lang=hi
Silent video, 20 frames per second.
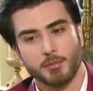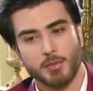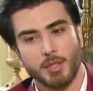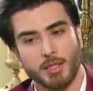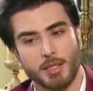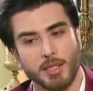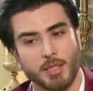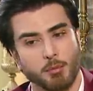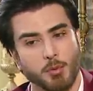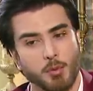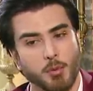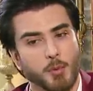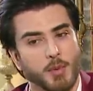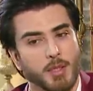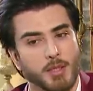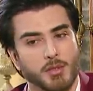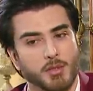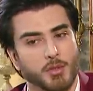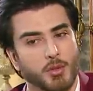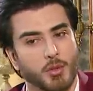अगर अभी भी
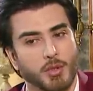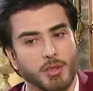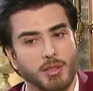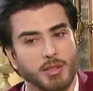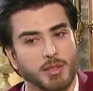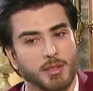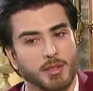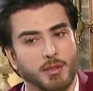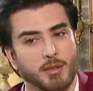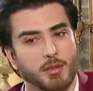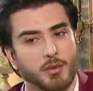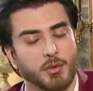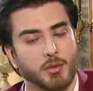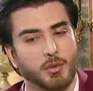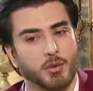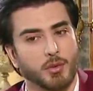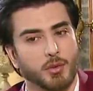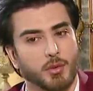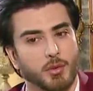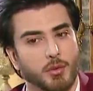मैंने छोड़ दी
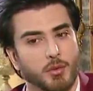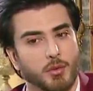तो